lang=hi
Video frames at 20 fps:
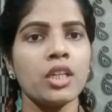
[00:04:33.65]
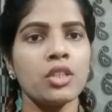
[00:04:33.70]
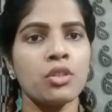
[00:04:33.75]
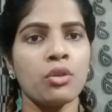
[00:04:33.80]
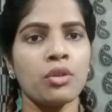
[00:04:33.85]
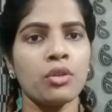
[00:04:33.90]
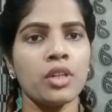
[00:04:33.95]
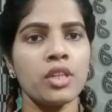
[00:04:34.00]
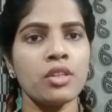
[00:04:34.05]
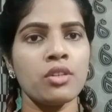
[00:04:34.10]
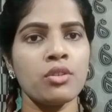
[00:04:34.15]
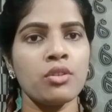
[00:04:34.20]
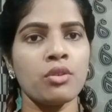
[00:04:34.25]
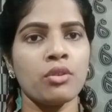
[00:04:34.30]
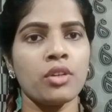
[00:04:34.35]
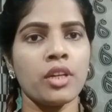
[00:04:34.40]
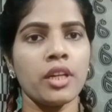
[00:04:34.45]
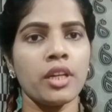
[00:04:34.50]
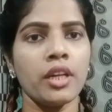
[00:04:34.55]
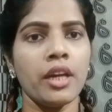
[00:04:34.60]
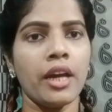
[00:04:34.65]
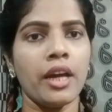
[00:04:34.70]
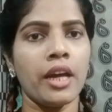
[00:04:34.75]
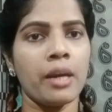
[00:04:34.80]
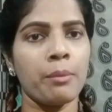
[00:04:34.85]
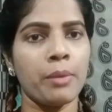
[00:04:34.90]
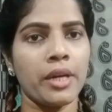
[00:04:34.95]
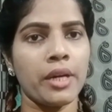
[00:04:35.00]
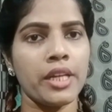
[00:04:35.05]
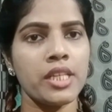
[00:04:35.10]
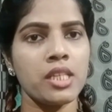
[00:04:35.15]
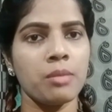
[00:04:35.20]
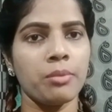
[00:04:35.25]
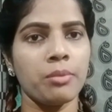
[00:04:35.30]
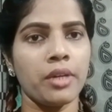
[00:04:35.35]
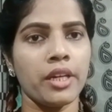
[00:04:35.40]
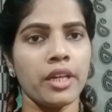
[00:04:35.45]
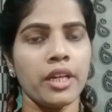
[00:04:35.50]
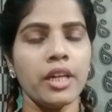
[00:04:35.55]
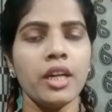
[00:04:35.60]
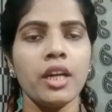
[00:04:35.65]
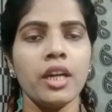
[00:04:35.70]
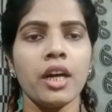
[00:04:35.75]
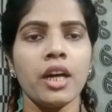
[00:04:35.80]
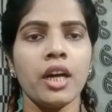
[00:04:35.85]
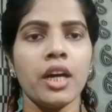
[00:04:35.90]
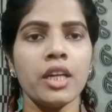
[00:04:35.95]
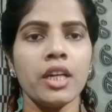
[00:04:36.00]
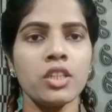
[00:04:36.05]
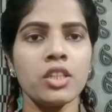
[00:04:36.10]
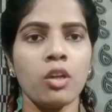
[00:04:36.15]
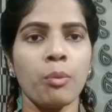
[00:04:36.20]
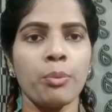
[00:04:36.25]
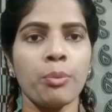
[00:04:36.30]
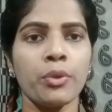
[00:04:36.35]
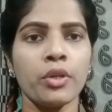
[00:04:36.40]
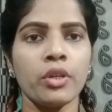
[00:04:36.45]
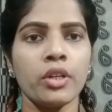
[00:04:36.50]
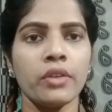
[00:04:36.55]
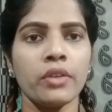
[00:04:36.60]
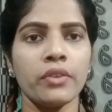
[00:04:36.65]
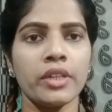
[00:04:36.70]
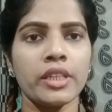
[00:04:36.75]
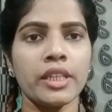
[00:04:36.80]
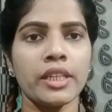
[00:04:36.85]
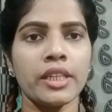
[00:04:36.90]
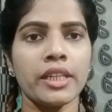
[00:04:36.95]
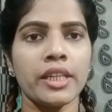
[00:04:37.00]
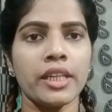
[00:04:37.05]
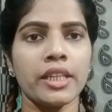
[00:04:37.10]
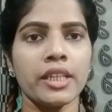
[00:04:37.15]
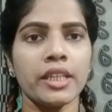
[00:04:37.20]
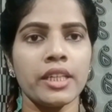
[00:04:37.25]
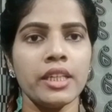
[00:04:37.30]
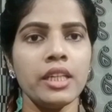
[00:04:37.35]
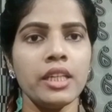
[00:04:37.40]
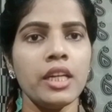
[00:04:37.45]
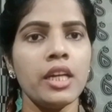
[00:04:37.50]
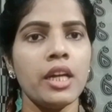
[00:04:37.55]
छोटे से छोटे एंड बड़े से बड़े हर टॉपिक को कवर करने की